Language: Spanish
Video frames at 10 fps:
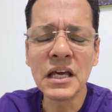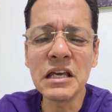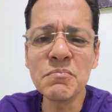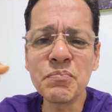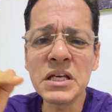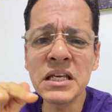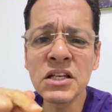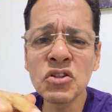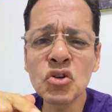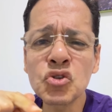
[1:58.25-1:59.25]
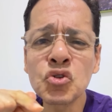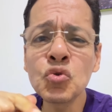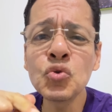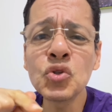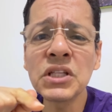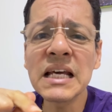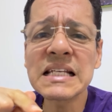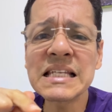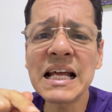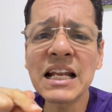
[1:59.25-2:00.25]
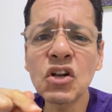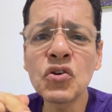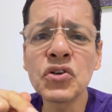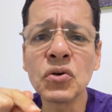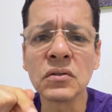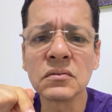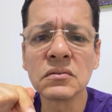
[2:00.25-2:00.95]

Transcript: impidiendo su desarrollo